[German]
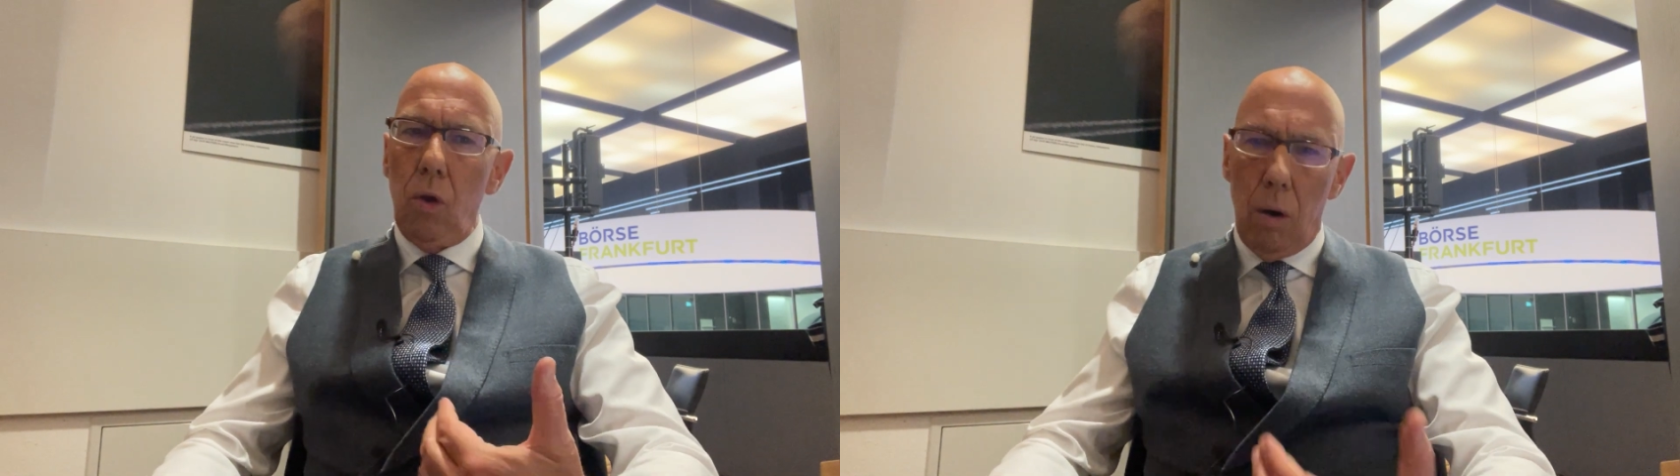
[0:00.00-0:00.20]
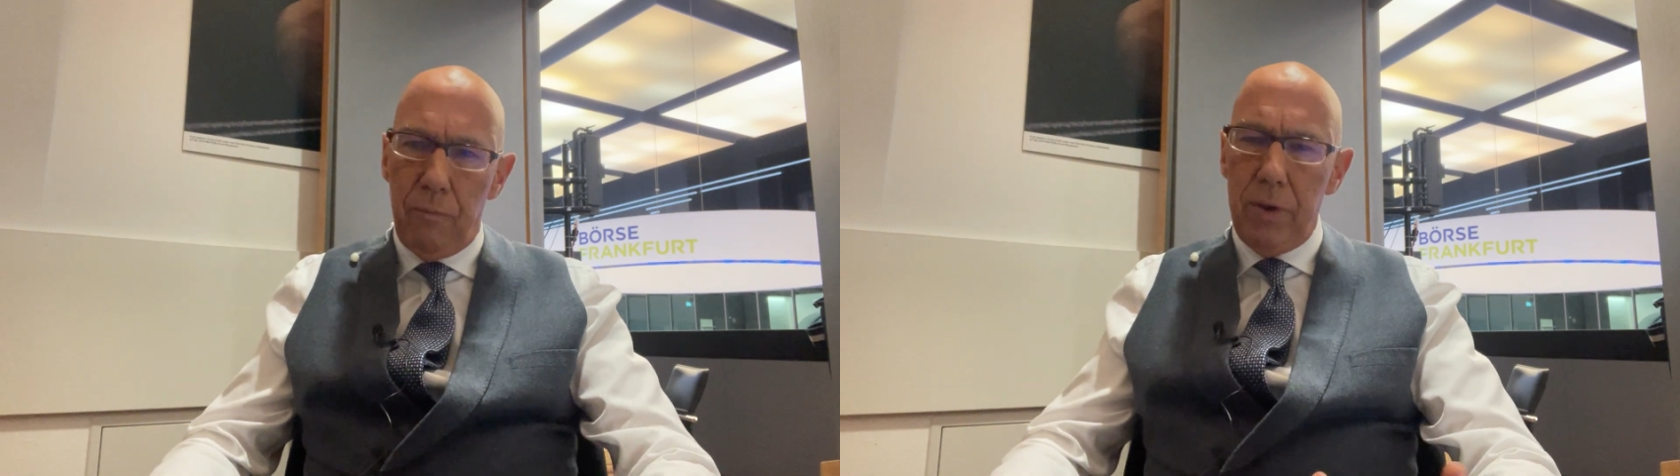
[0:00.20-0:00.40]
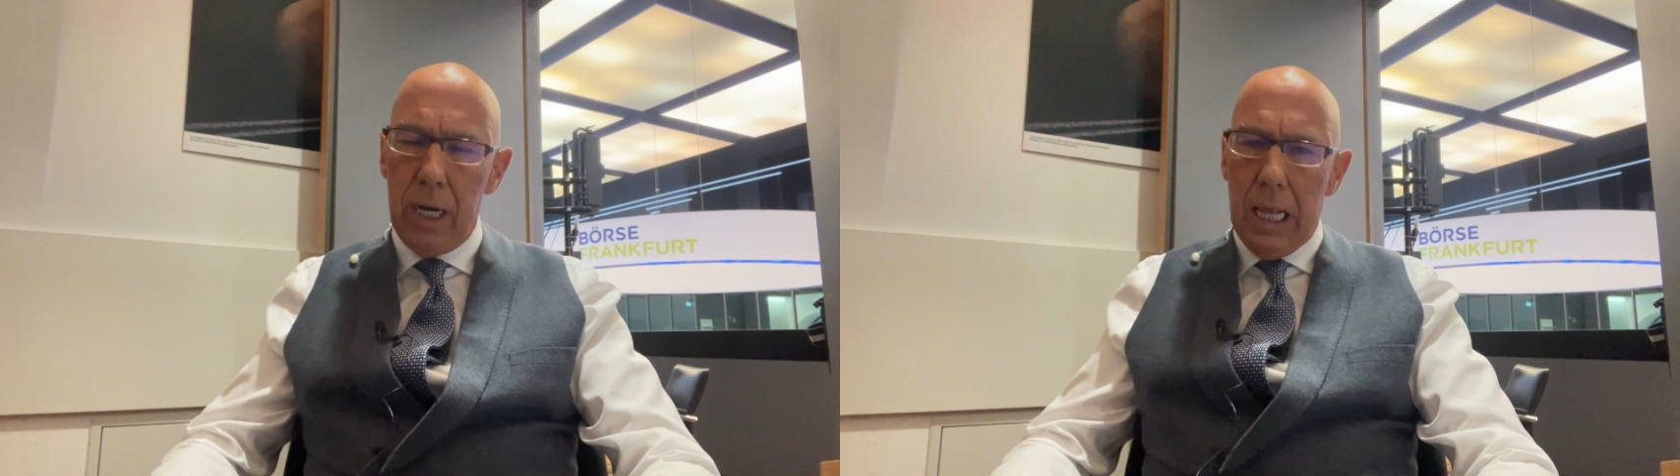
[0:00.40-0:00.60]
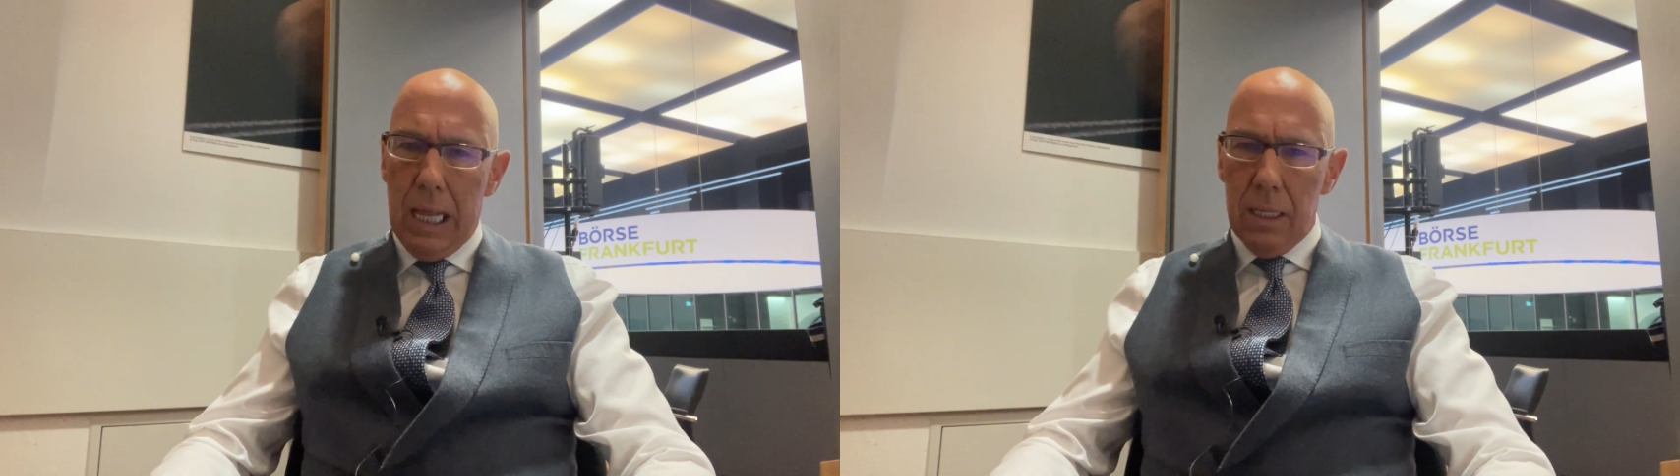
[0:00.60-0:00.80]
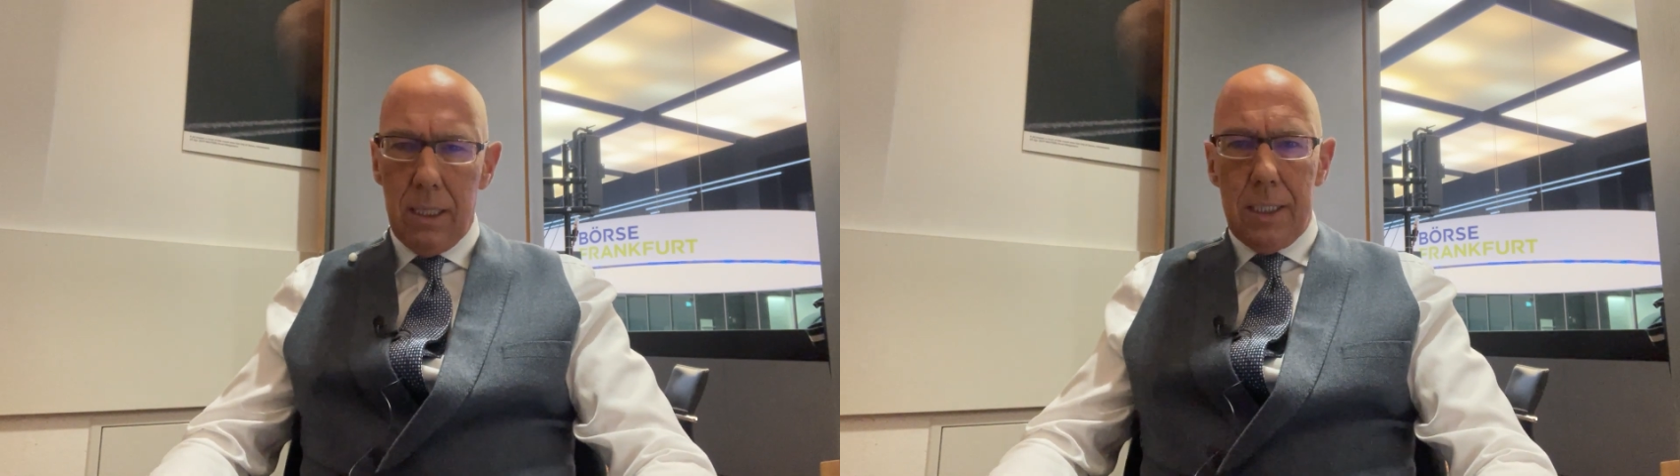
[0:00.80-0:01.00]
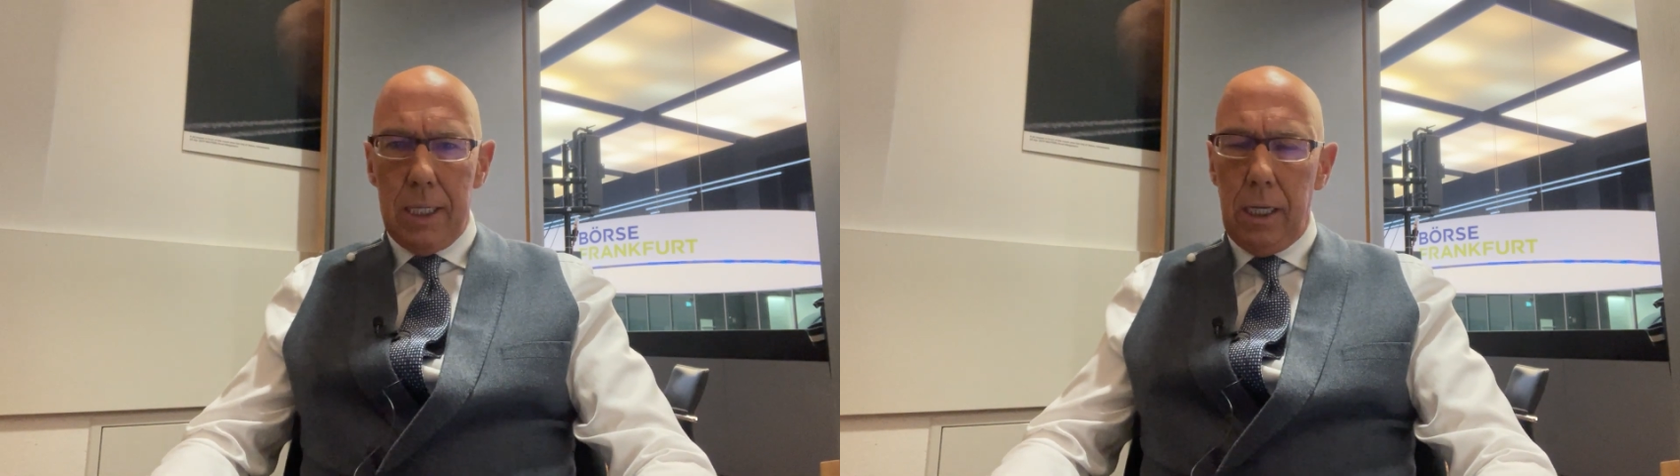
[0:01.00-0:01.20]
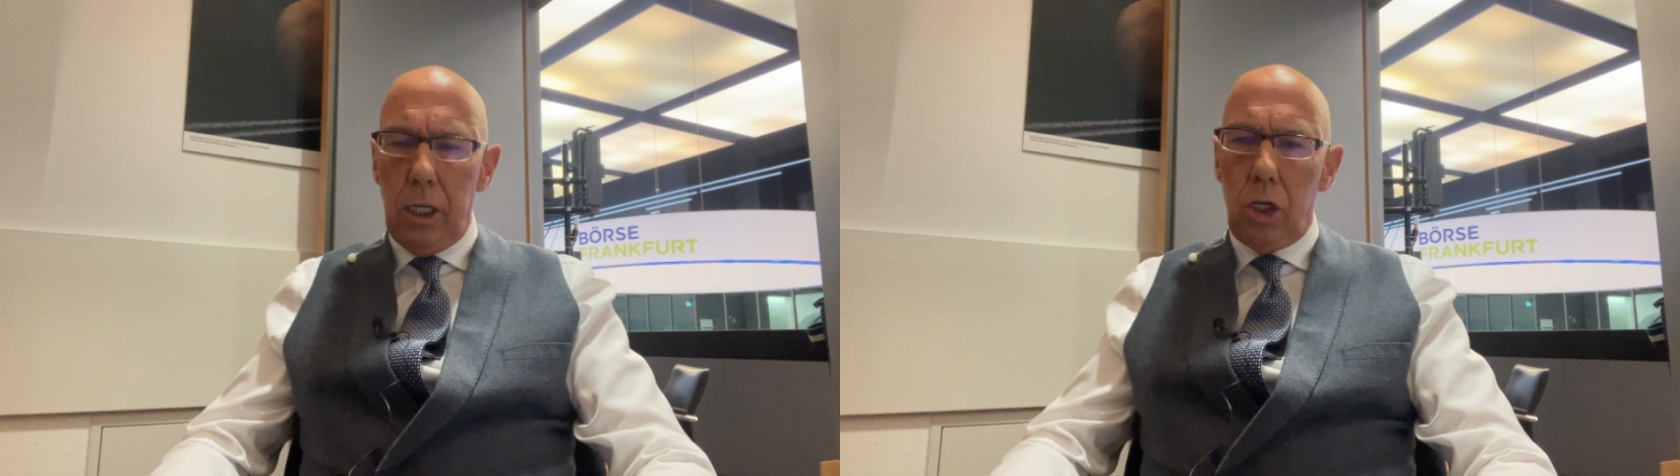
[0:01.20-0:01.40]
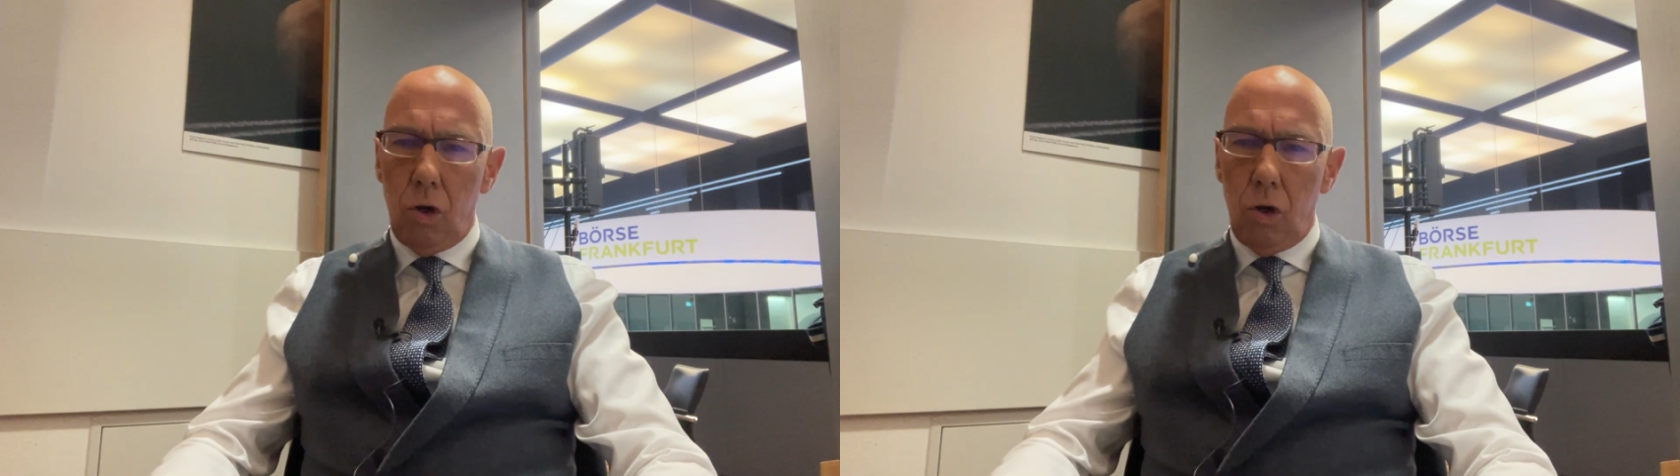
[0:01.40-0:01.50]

ob wir tatsächlich